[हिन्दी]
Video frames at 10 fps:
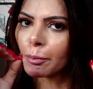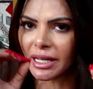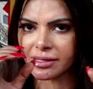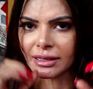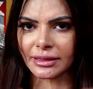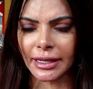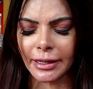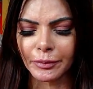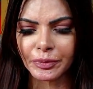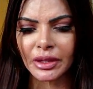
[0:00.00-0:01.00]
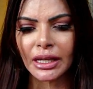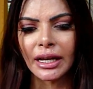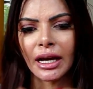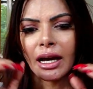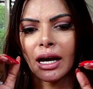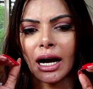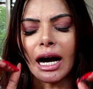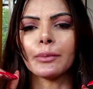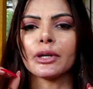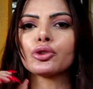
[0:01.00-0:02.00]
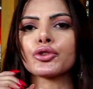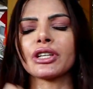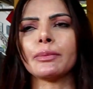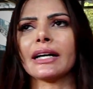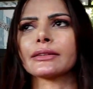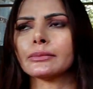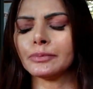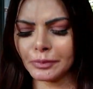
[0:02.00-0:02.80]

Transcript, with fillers: पढ़ सकते हैं अब दूसरी बात